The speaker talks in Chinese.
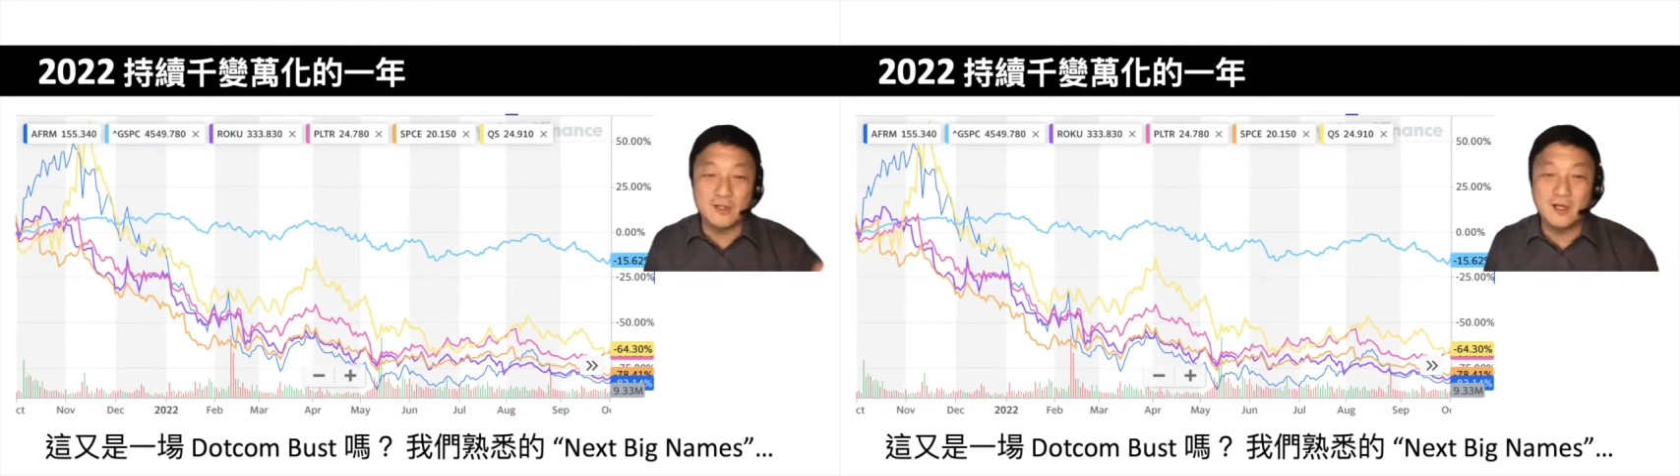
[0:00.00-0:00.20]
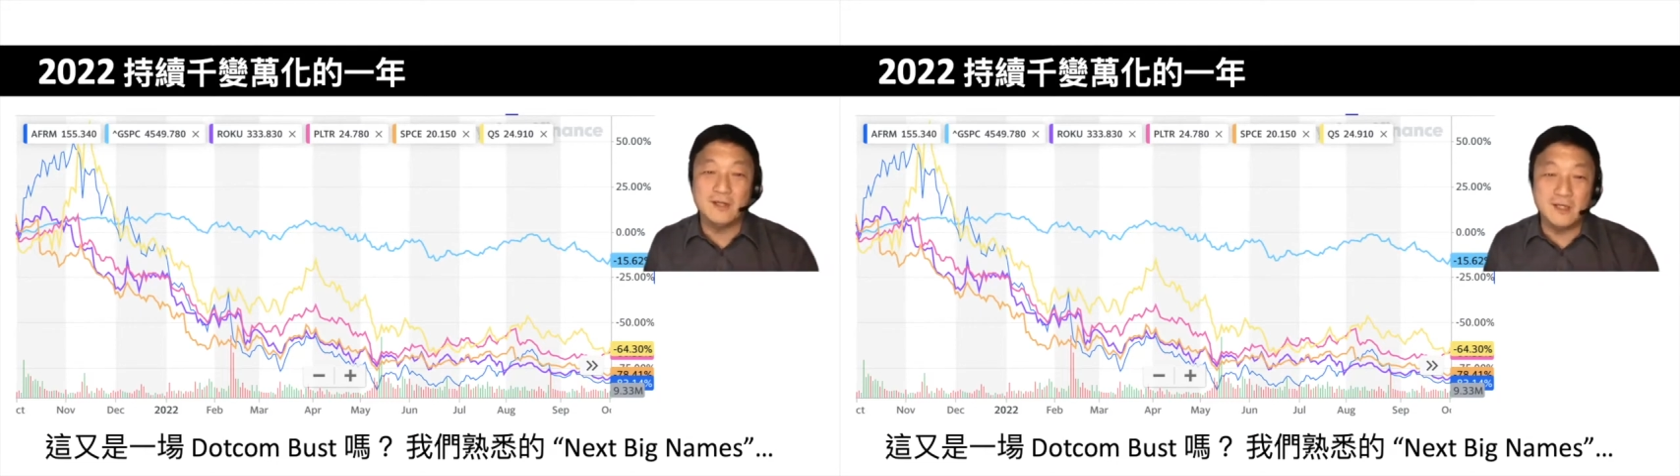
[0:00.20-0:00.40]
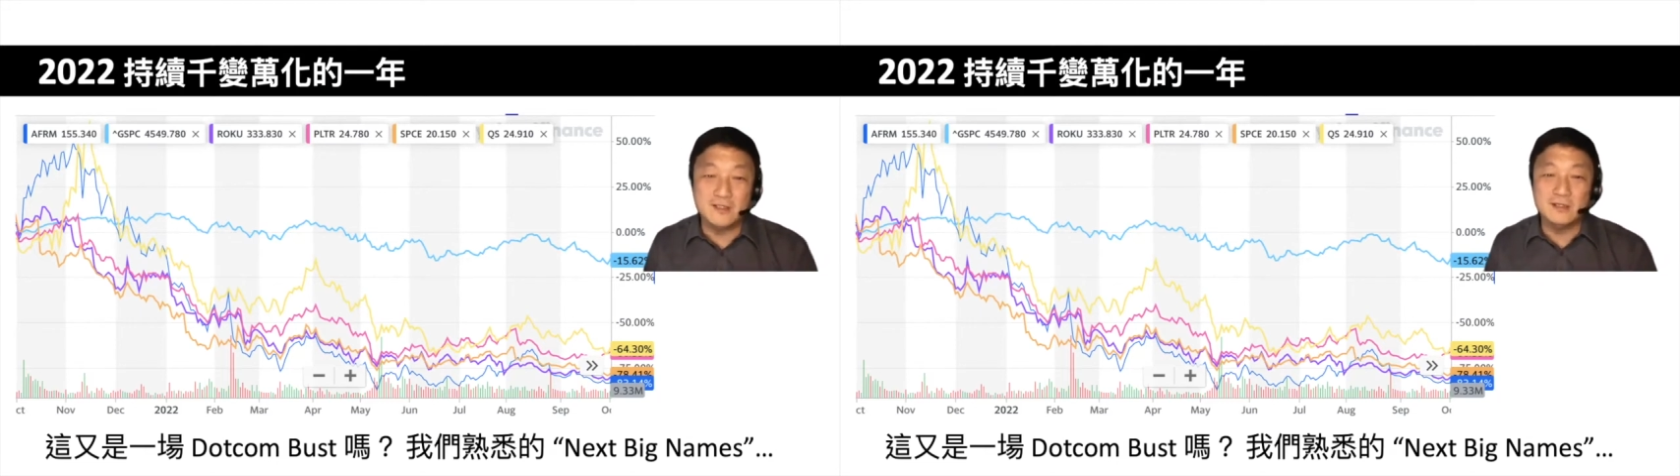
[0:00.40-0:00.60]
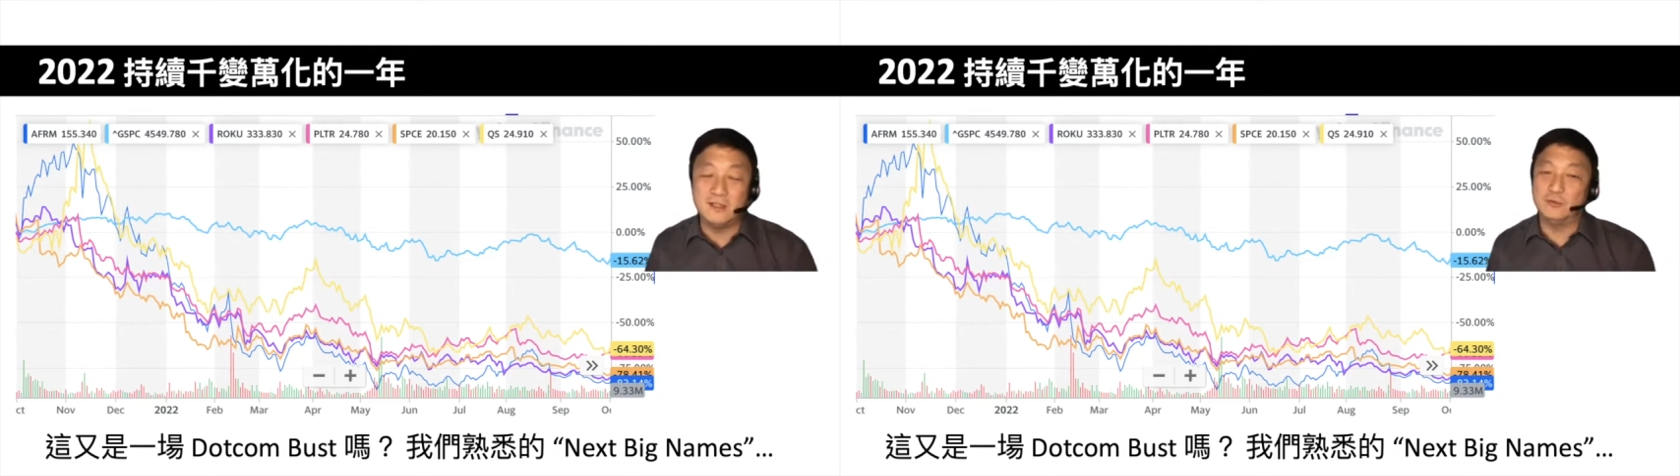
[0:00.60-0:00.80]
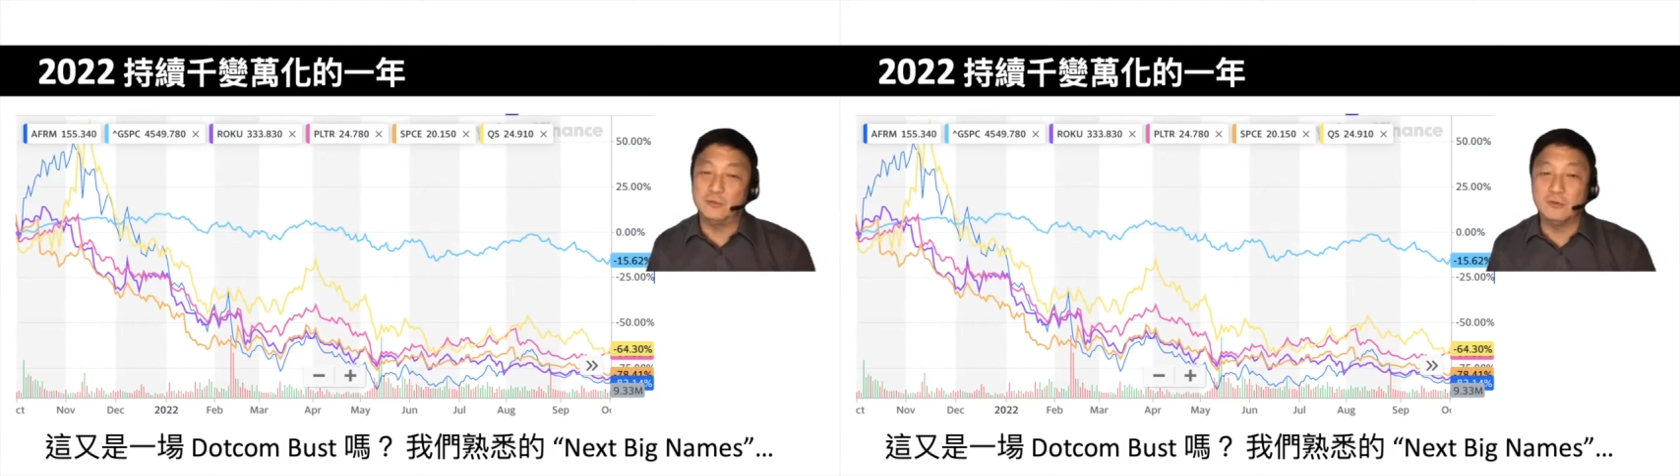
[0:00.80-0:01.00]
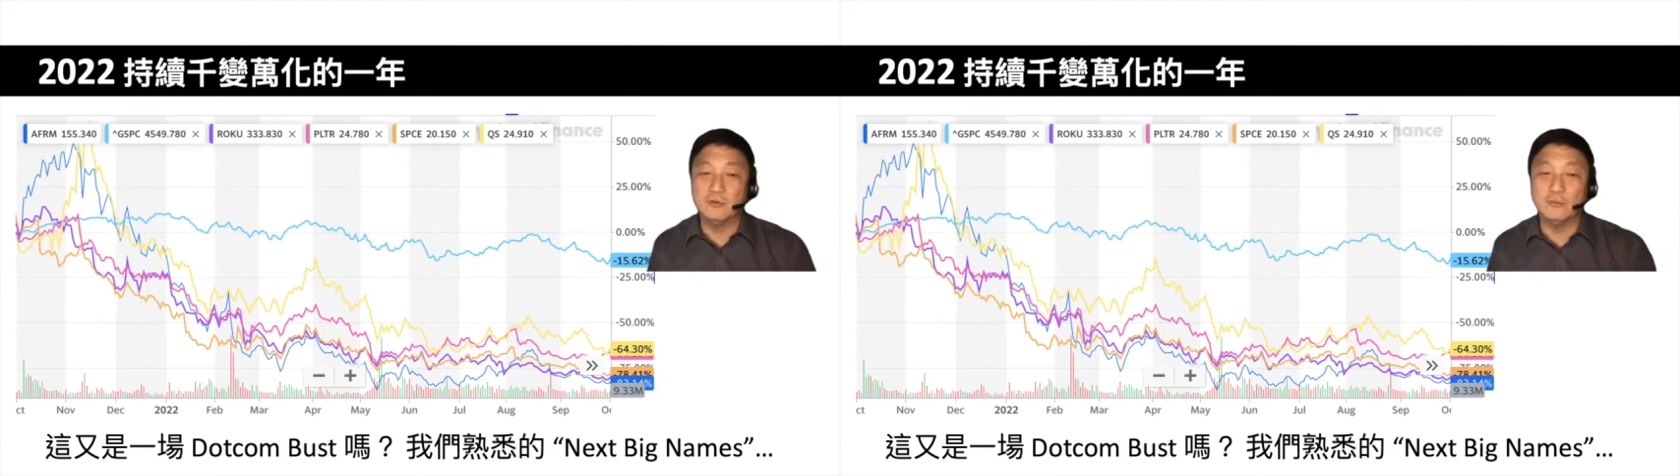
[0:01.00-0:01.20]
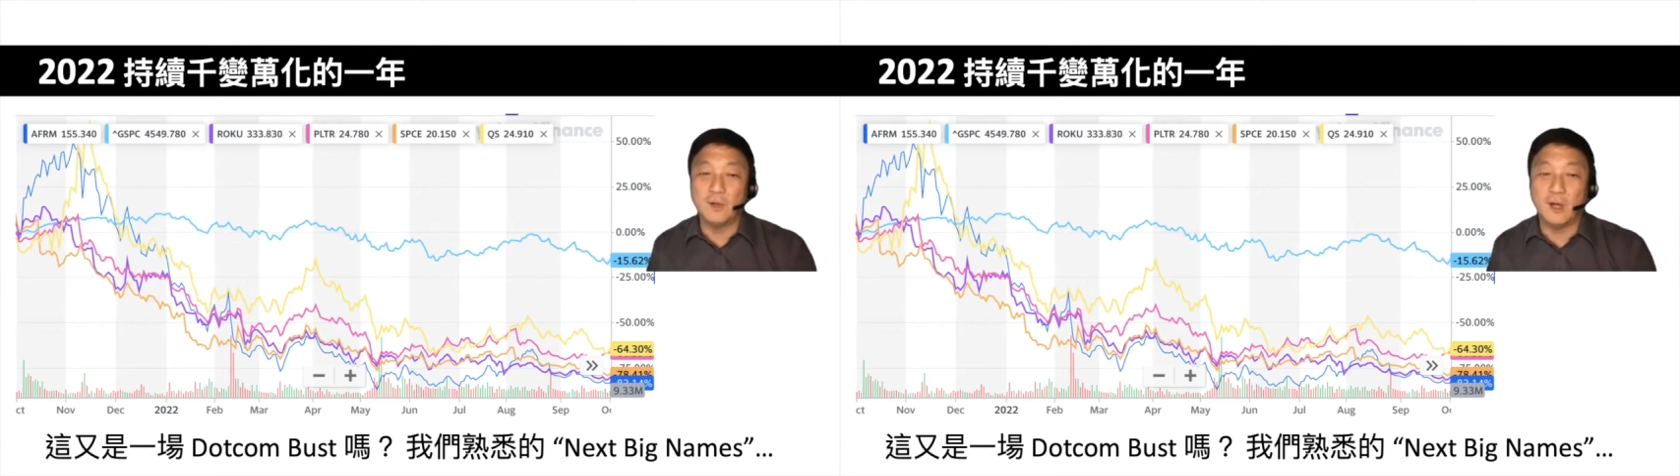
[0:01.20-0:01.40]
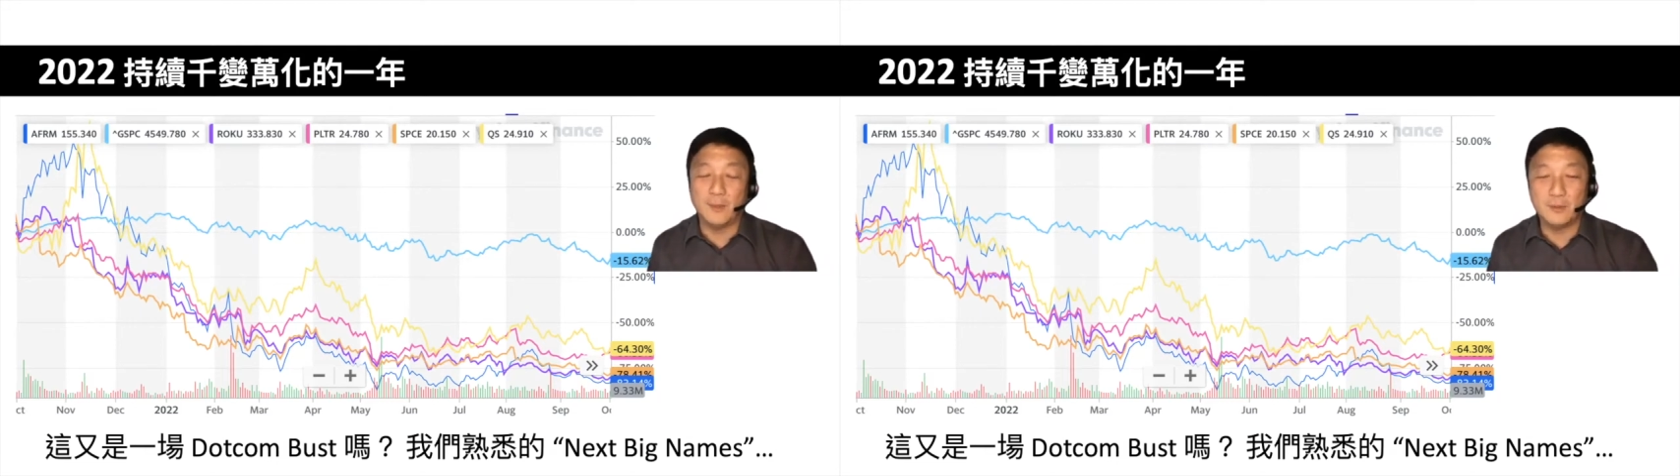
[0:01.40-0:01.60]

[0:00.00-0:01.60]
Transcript: 到那些跌多的股票嘛？